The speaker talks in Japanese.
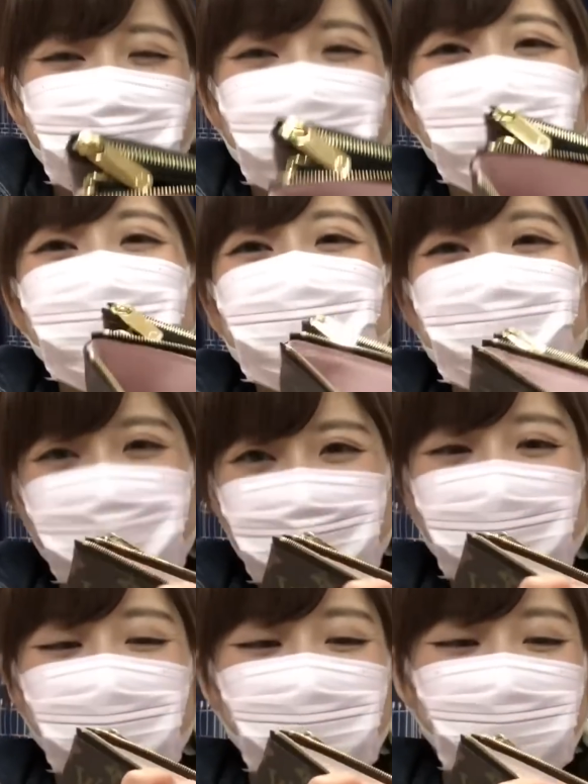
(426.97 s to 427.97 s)
でも可愛いですよ
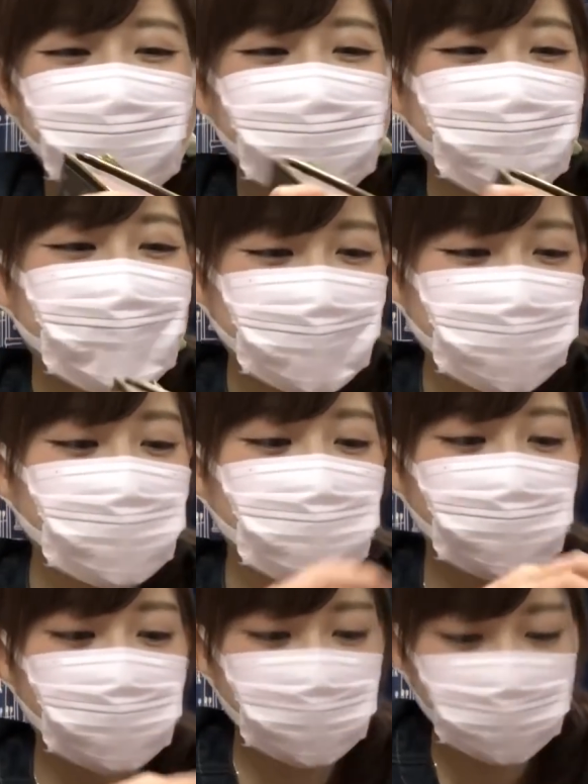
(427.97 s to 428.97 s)
ねそう
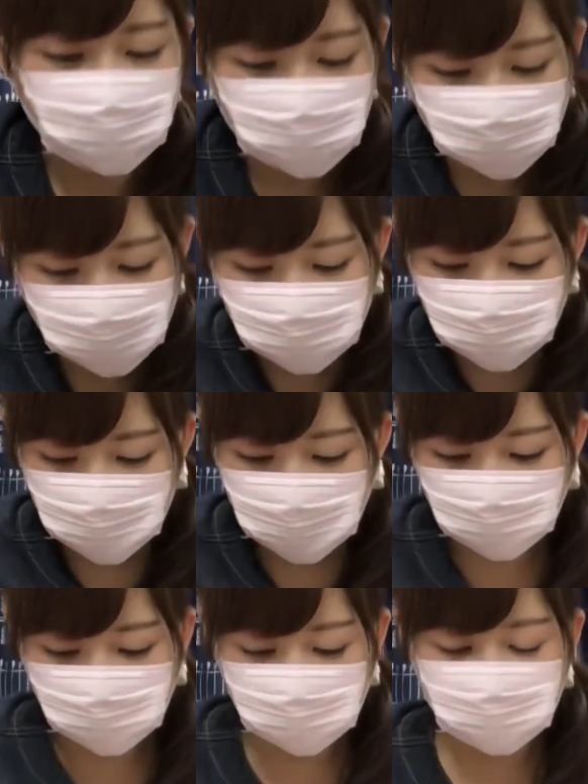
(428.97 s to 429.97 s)
そうそうで2つ
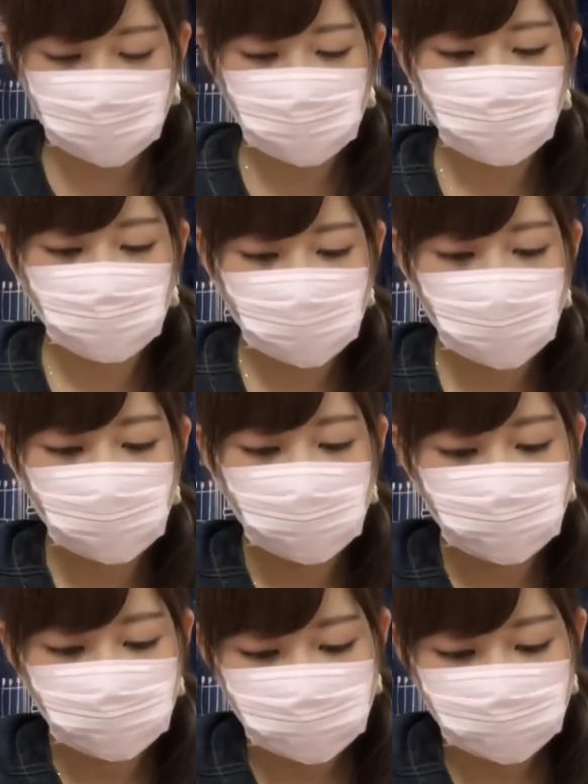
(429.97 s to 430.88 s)
チャックついてるので